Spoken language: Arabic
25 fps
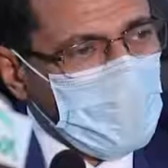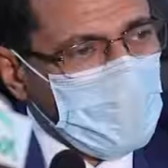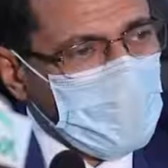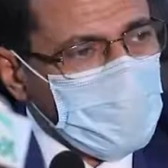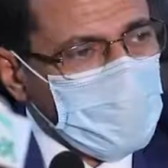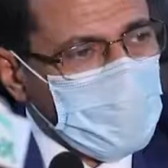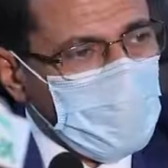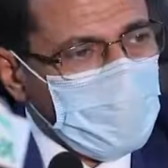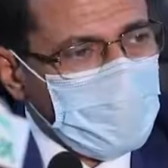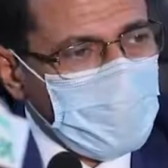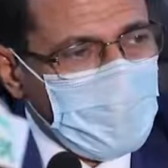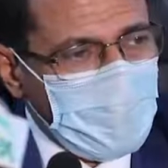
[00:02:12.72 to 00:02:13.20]

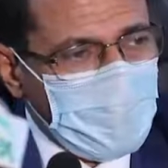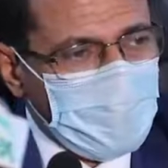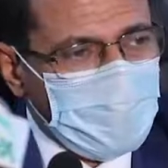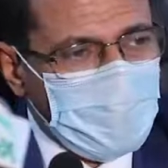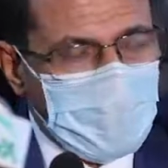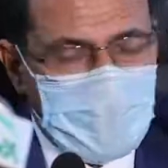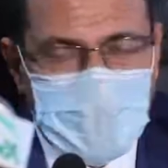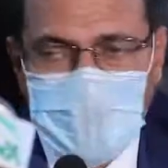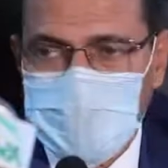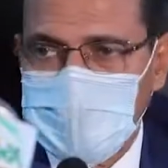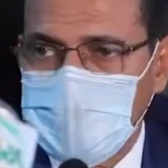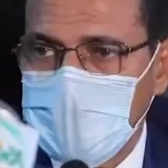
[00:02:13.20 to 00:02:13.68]
وجميع
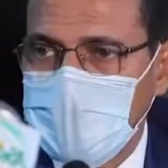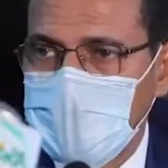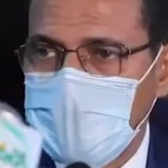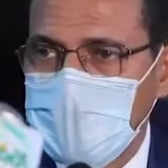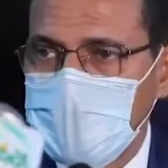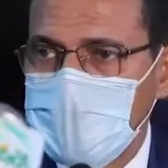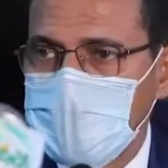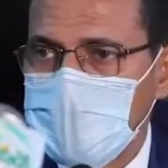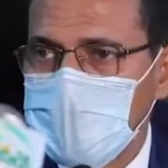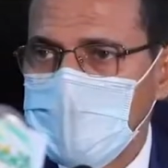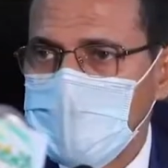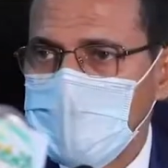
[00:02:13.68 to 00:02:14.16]
الفئات
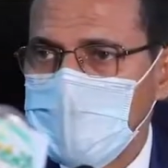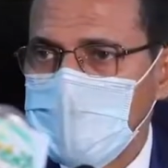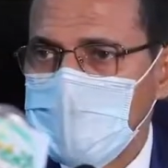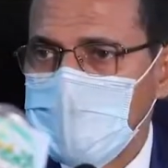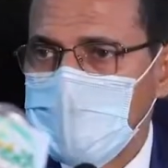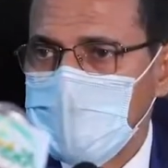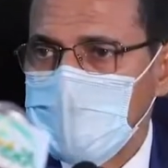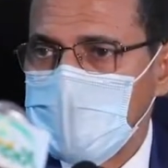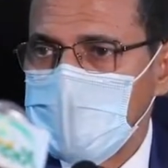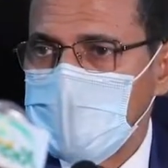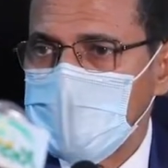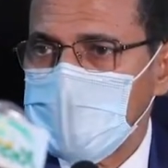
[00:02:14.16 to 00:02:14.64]
اللي
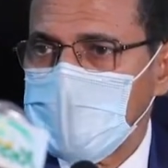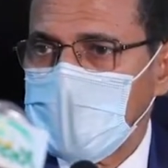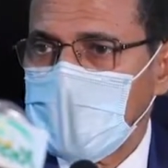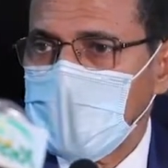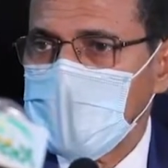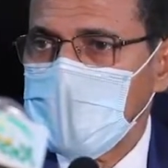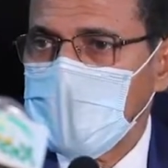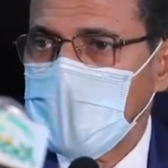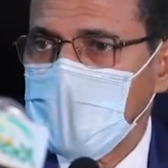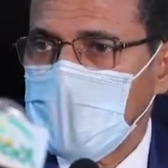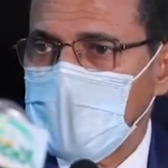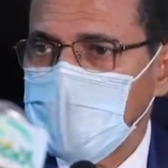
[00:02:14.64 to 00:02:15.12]

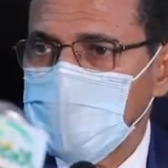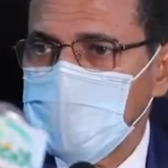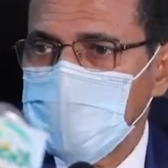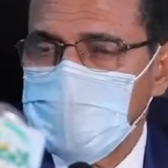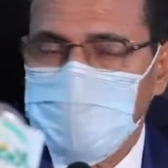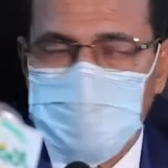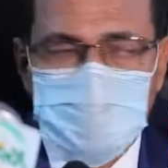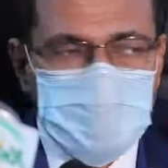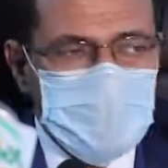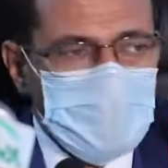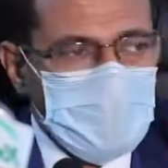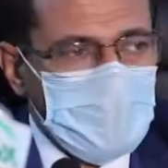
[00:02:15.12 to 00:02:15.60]
يتقاضاو
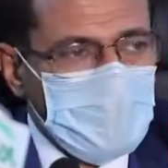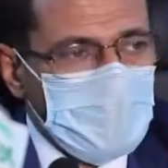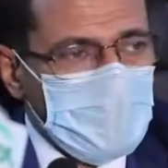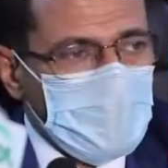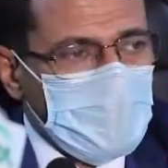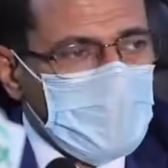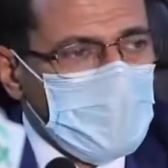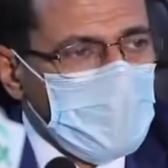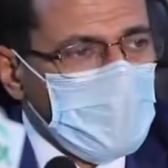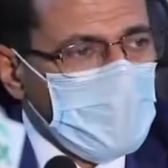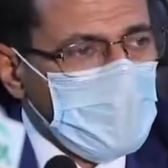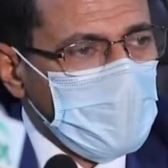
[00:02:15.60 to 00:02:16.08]

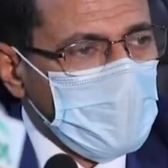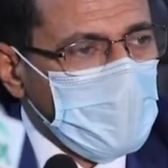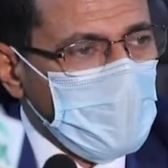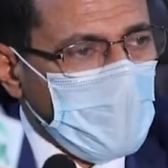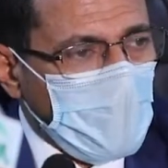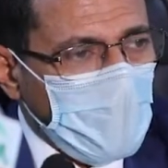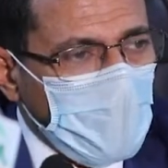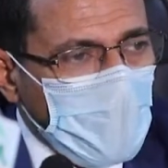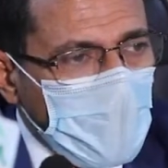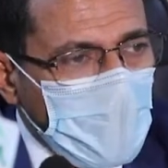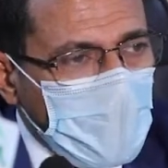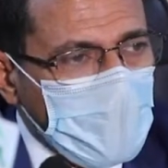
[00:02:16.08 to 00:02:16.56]
آه،
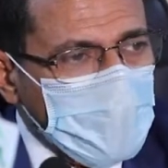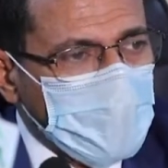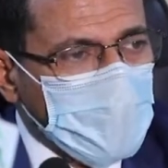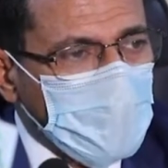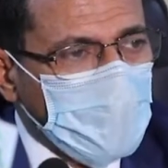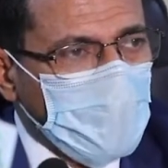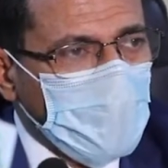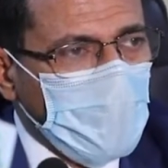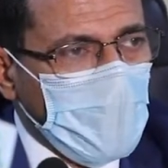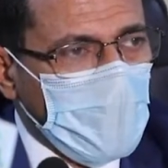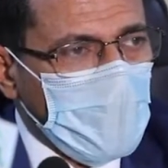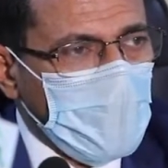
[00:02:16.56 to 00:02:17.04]

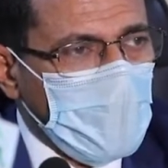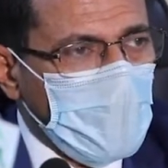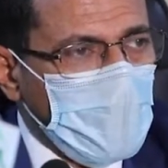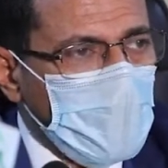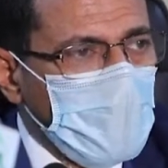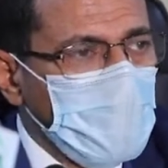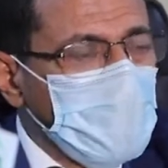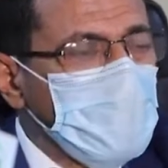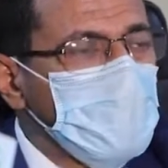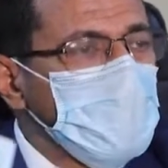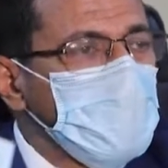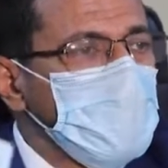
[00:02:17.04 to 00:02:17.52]
رواتب
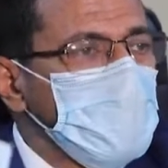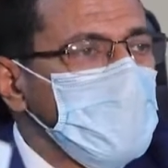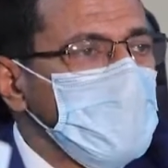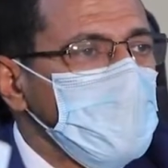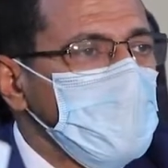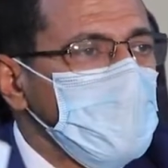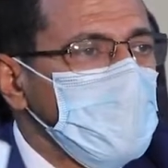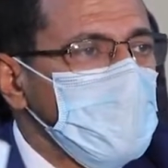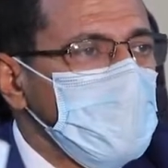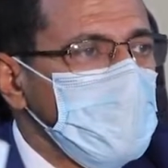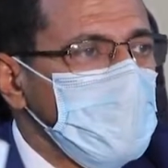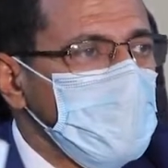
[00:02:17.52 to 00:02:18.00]
والله
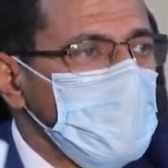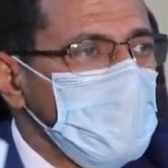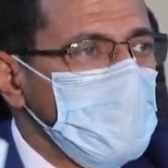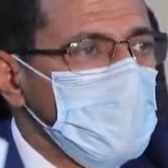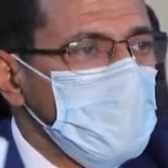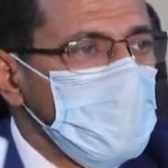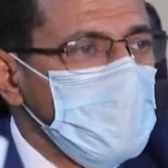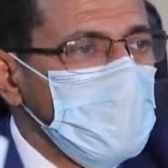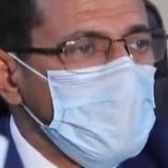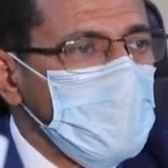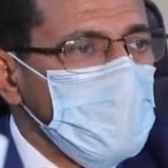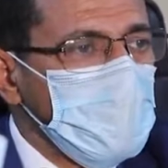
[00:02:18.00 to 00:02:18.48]

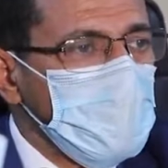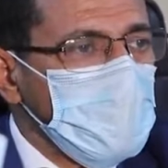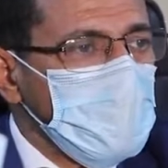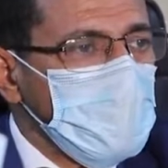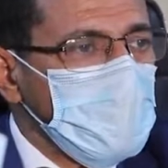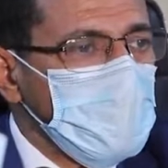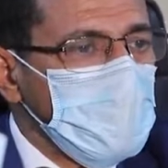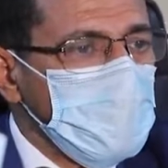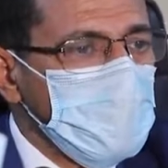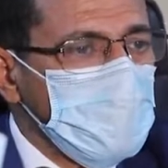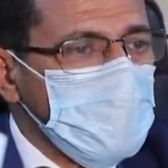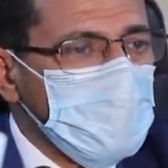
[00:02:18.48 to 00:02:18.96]
آه،
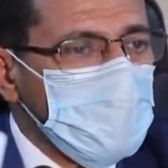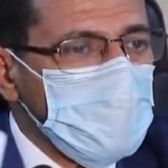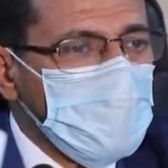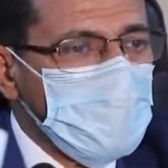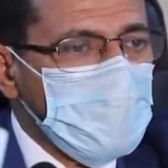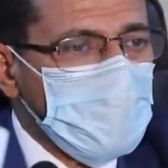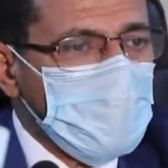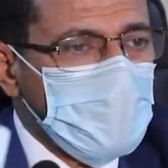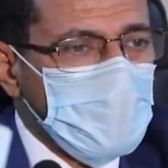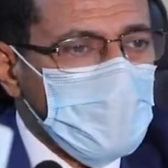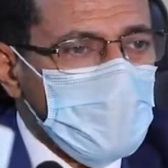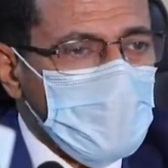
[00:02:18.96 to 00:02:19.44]

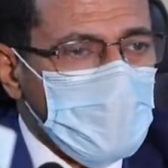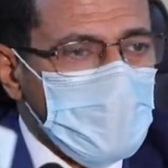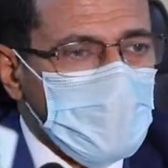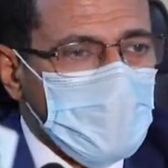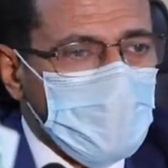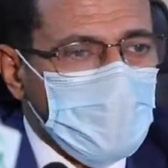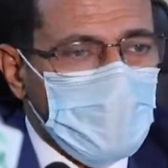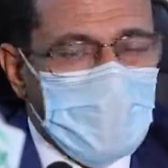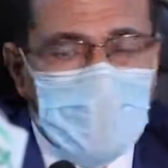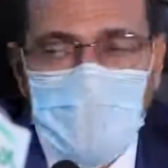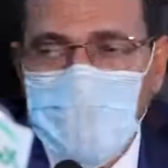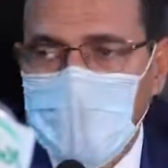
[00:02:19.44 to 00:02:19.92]

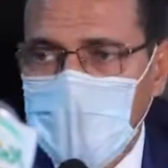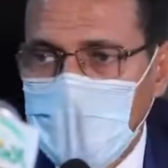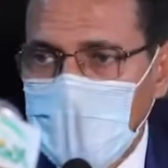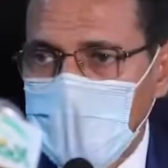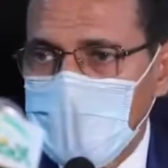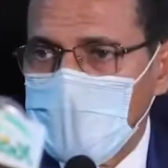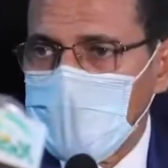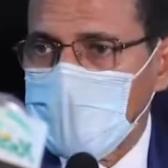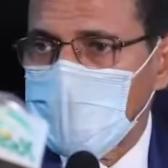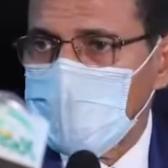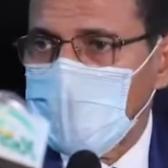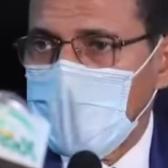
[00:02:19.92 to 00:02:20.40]

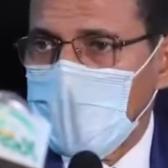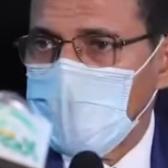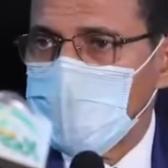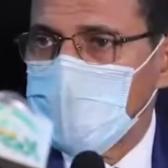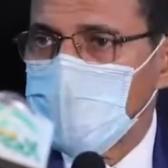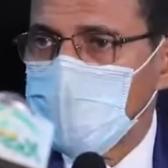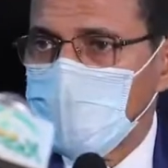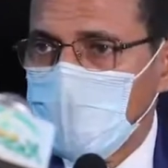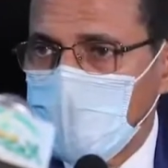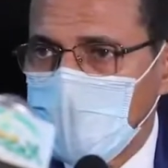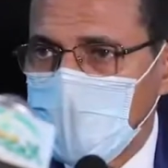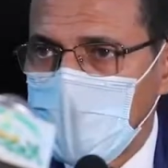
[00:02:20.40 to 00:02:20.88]
مبالغ من عند
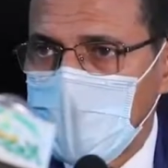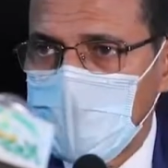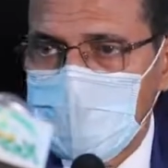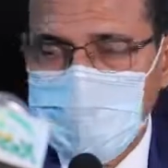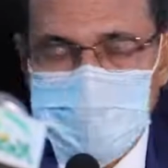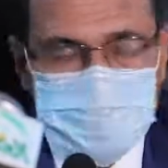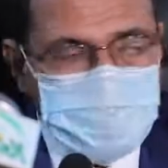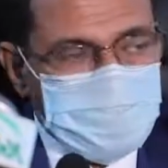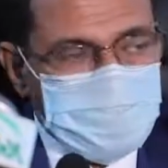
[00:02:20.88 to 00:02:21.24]
الدولة